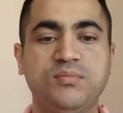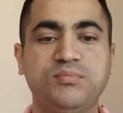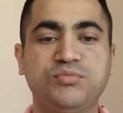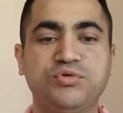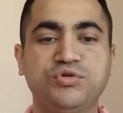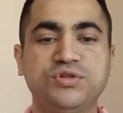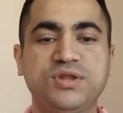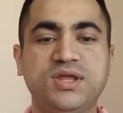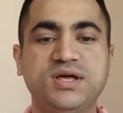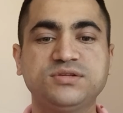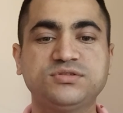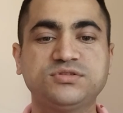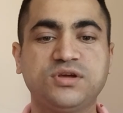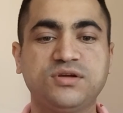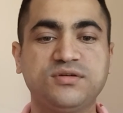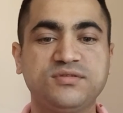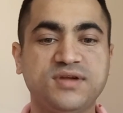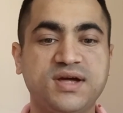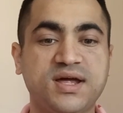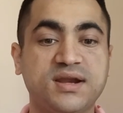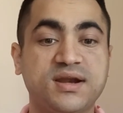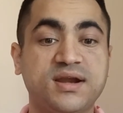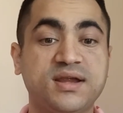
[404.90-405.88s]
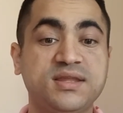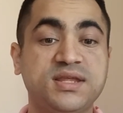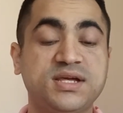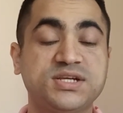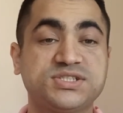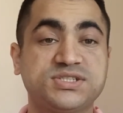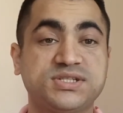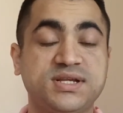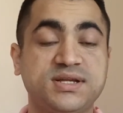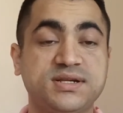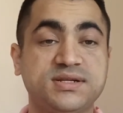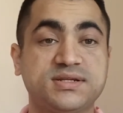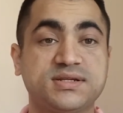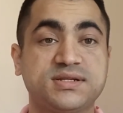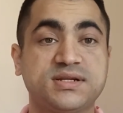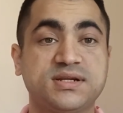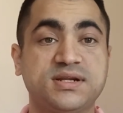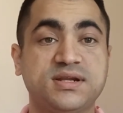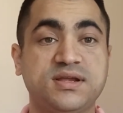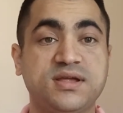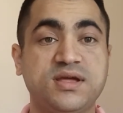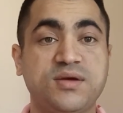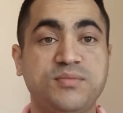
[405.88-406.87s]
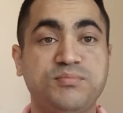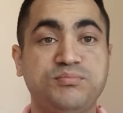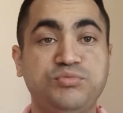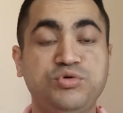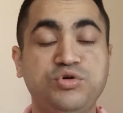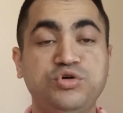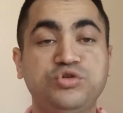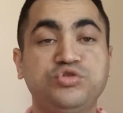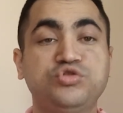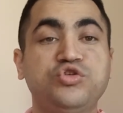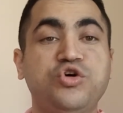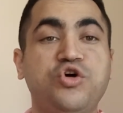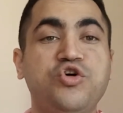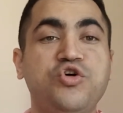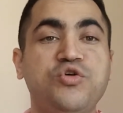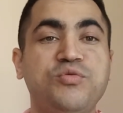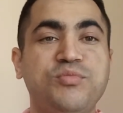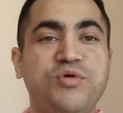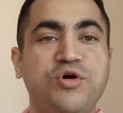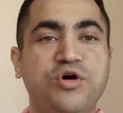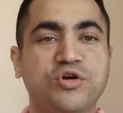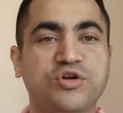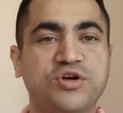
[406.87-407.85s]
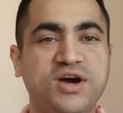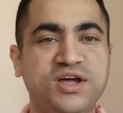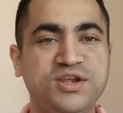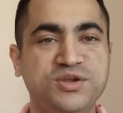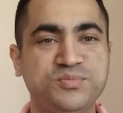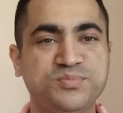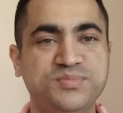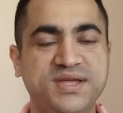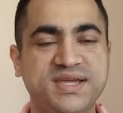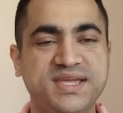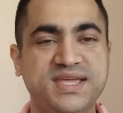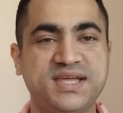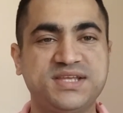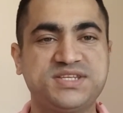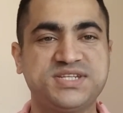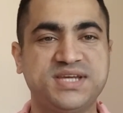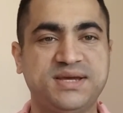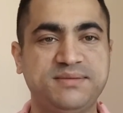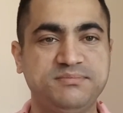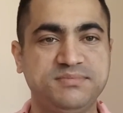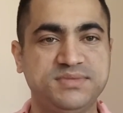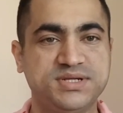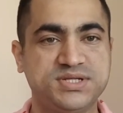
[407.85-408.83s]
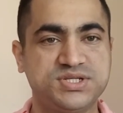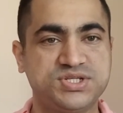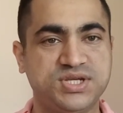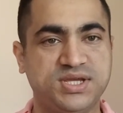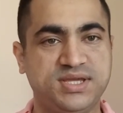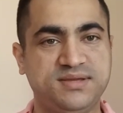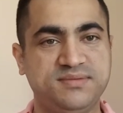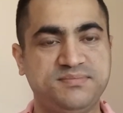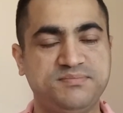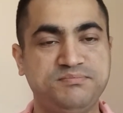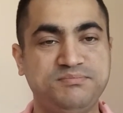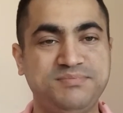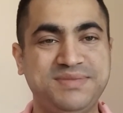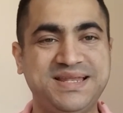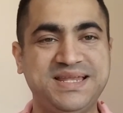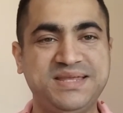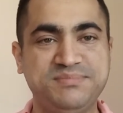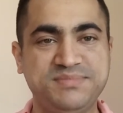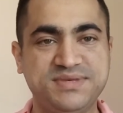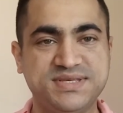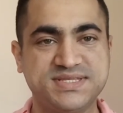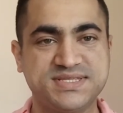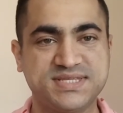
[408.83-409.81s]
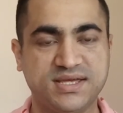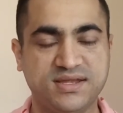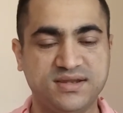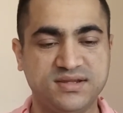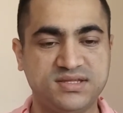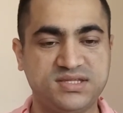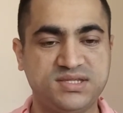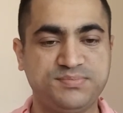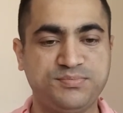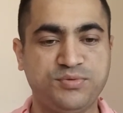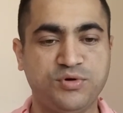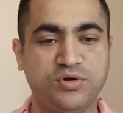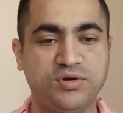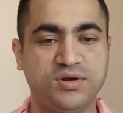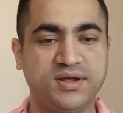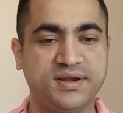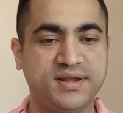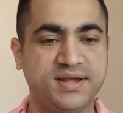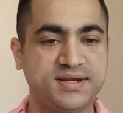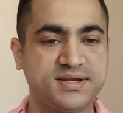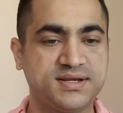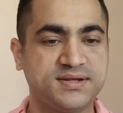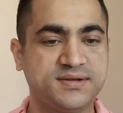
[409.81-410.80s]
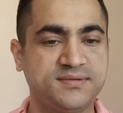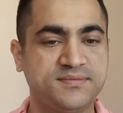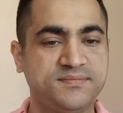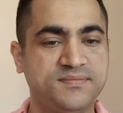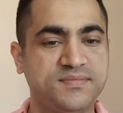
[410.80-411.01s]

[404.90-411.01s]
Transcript: Bundan sonra arkadaşlar bu Noam organımda geçen bir şey bilim insanı tipi olarak.